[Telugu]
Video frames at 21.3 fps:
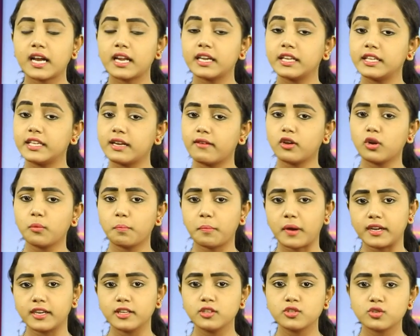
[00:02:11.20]
దాన్ని ఎవరు
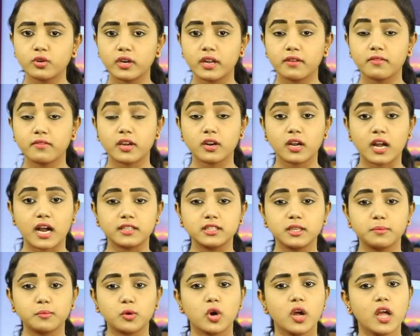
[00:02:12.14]
పట్టించుకునేవారు
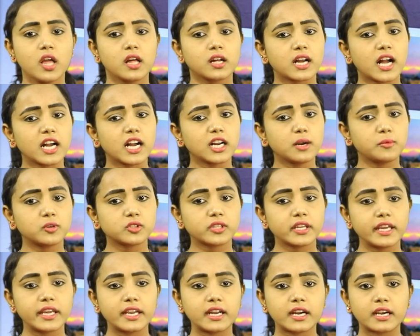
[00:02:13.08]
కాదేమో
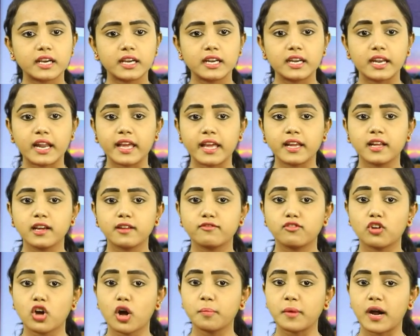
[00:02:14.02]
కాకపోతే ఇక్కడ లైగర్
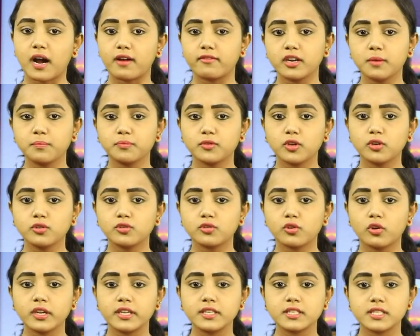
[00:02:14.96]
ఫ్లాప్ అవడంతో
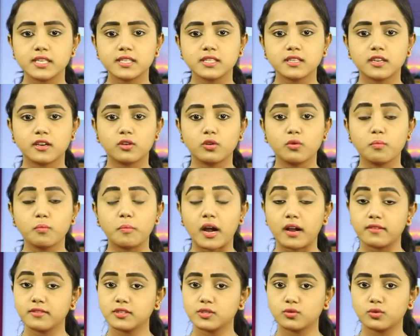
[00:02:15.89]
ట్రోలింగ్ చేసినట్లు
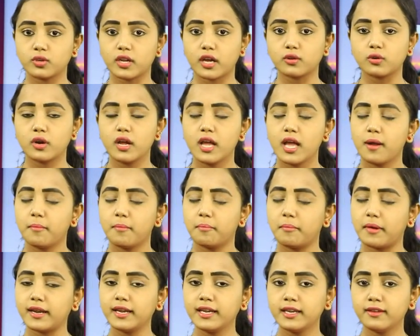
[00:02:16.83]
భావిస్తున్నారు
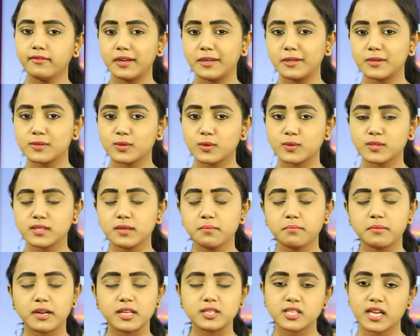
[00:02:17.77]
మరిన్ని వీడియోస్ కోసం
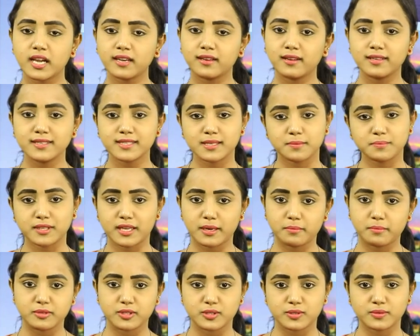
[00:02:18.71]
మా ఛానల్ని
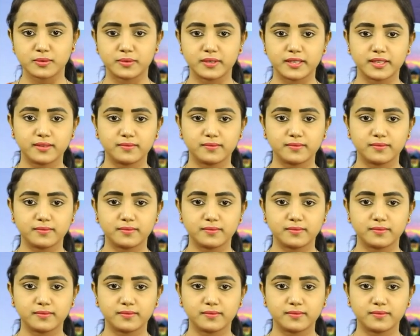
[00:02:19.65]
సబ్స్క్రైబ్ చేసుకోండి